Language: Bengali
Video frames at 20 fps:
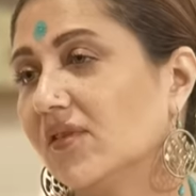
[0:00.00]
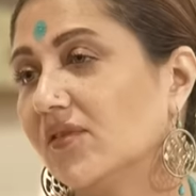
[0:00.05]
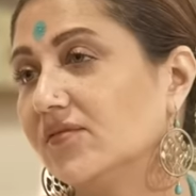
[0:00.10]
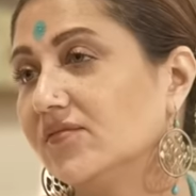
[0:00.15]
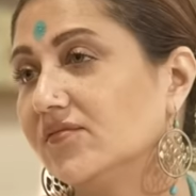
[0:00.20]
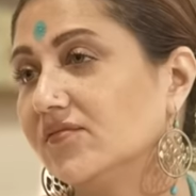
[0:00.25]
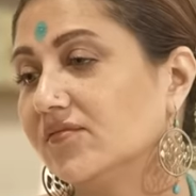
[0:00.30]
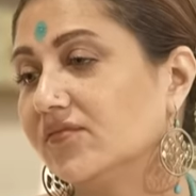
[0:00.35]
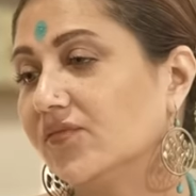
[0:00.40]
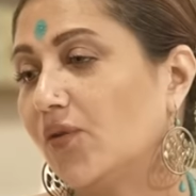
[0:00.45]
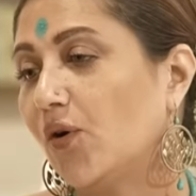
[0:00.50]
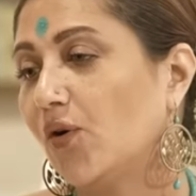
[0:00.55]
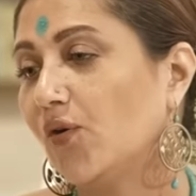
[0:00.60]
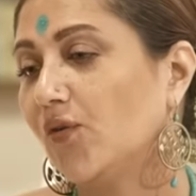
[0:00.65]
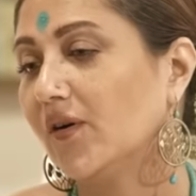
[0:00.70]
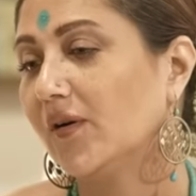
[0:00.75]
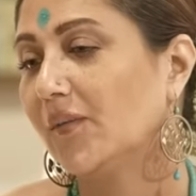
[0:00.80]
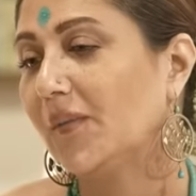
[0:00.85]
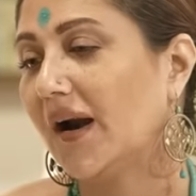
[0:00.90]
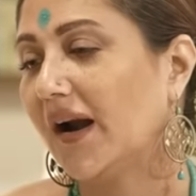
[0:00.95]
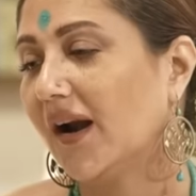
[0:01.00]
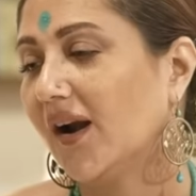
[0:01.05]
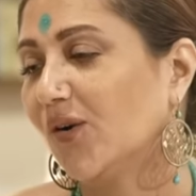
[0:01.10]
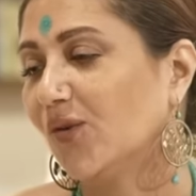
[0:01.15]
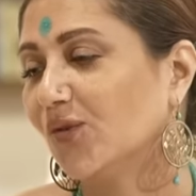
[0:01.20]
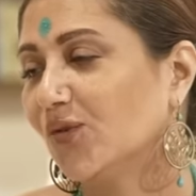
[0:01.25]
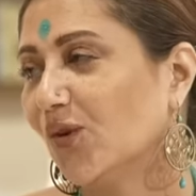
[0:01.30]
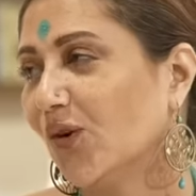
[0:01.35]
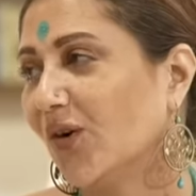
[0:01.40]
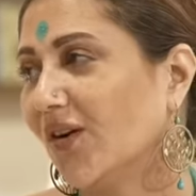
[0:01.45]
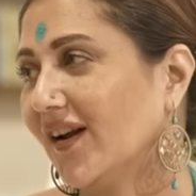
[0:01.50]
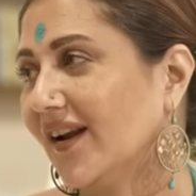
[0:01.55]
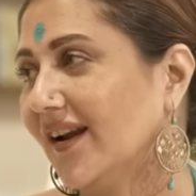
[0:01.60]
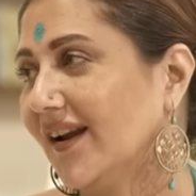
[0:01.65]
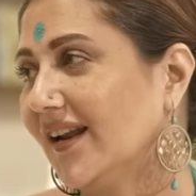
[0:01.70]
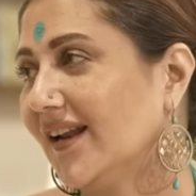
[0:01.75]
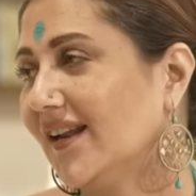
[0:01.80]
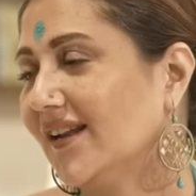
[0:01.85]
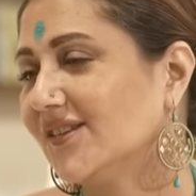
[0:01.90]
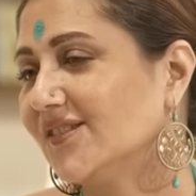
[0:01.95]
ওই ফলোয়ার বাড়ানোর দরকার
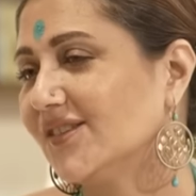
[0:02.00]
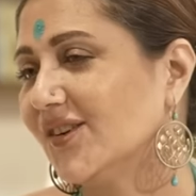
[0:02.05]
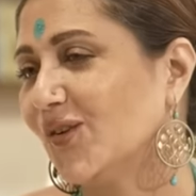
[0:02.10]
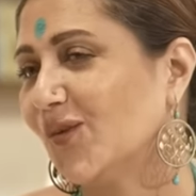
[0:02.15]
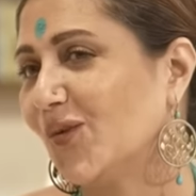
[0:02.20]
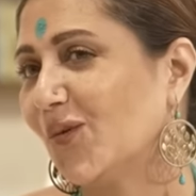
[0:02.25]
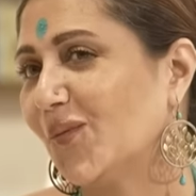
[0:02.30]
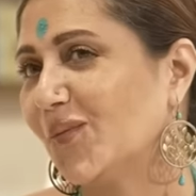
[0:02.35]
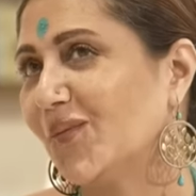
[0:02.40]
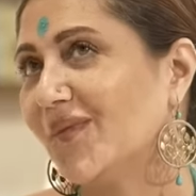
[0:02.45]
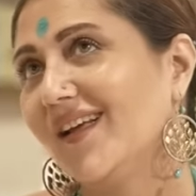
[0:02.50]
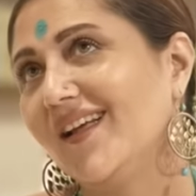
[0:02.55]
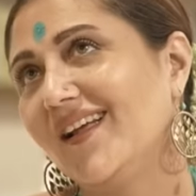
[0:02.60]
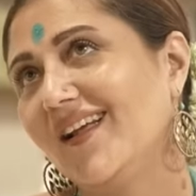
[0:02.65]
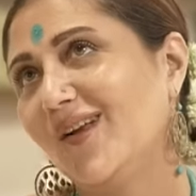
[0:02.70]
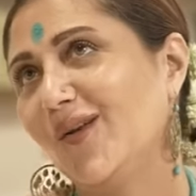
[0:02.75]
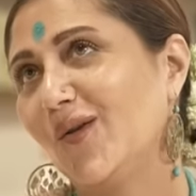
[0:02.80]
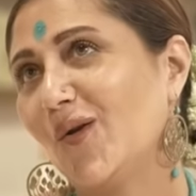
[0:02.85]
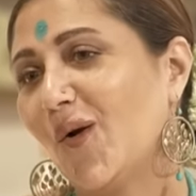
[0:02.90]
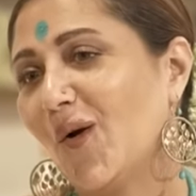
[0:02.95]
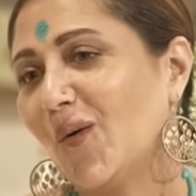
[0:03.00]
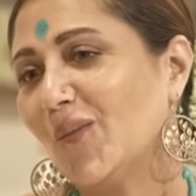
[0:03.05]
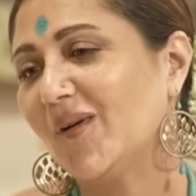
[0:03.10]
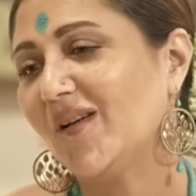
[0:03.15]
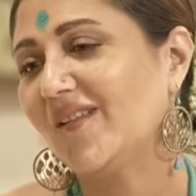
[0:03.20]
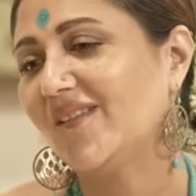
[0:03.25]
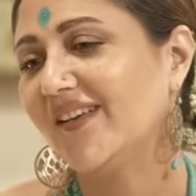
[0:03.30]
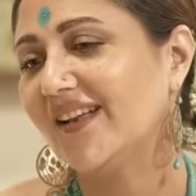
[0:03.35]
নেই যেরকম নর্মাল